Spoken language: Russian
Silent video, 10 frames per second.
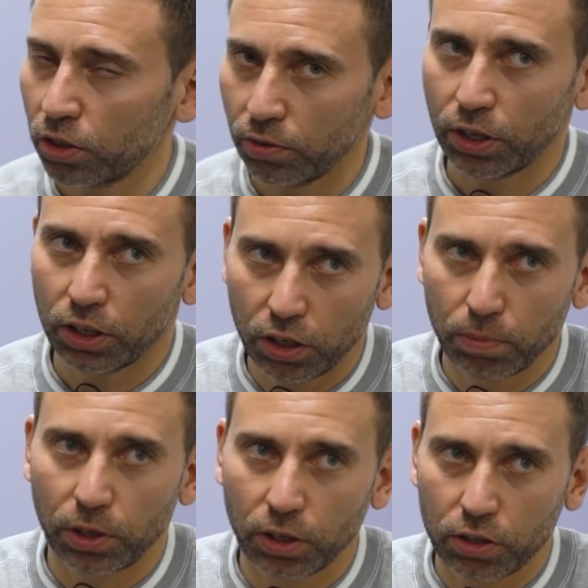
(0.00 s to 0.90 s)
Если вы хотите
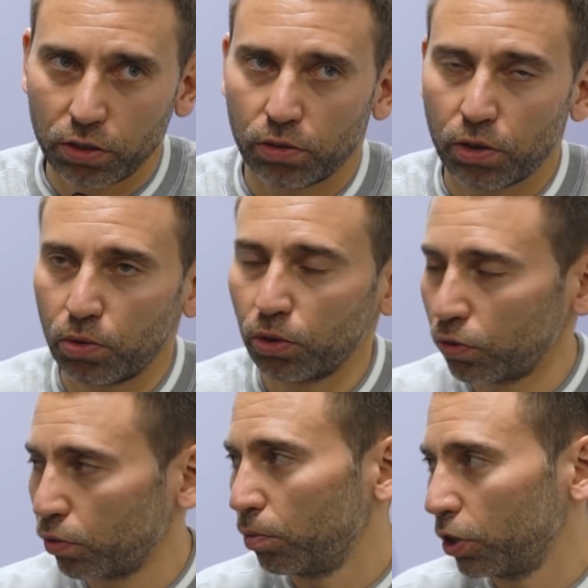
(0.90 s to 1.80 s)
продать какой-то
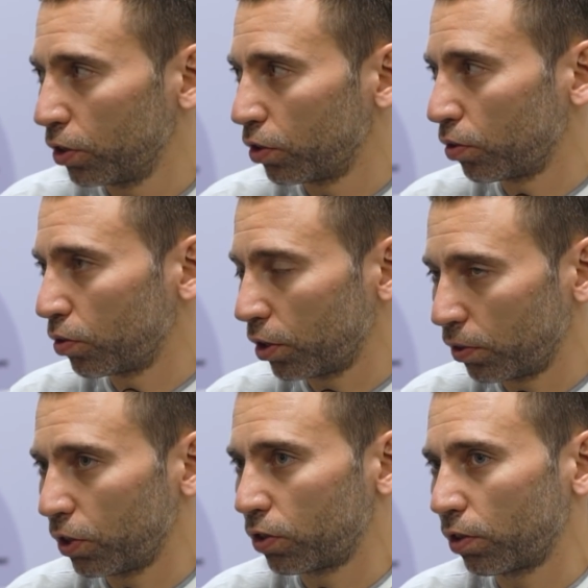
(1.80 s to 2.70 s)
свой бизнес, то,
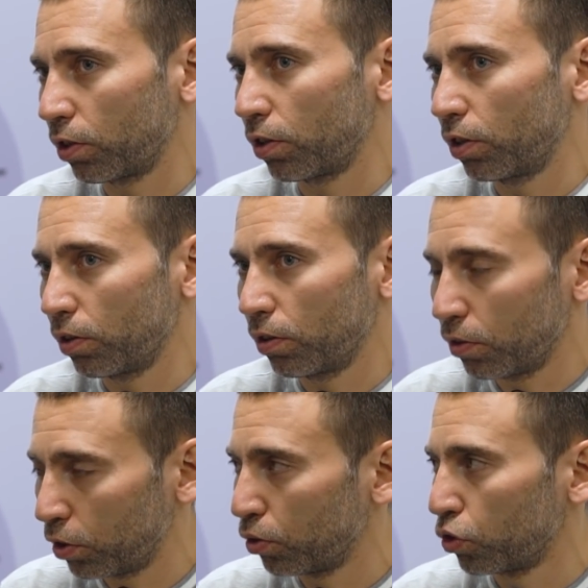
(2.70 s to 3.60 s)
соответственно, да,
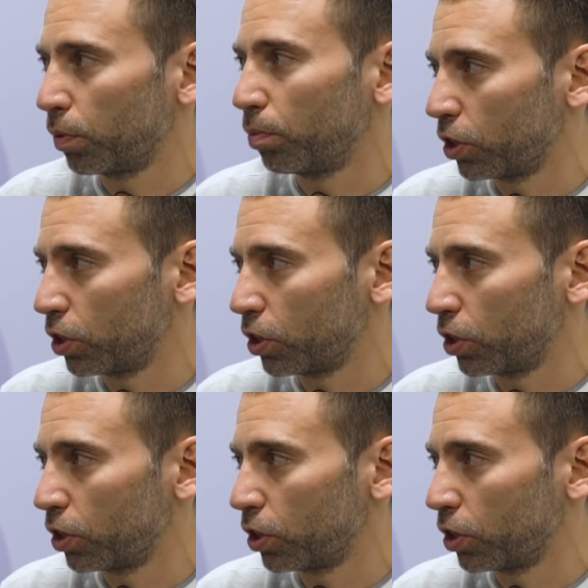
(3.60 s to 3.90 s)
должен быть